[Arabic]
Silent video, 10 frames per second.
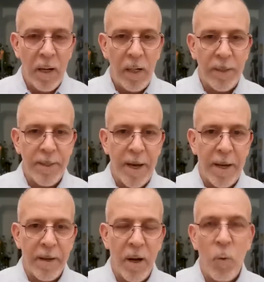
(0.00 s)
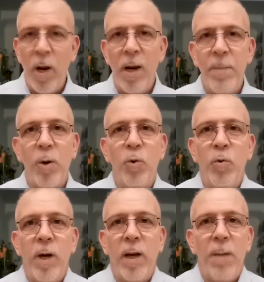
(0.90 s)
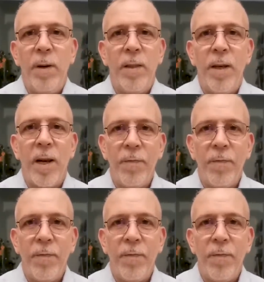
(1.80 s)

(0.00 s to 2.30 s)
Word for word: الجزائر أولا لم يكن هناك أبدا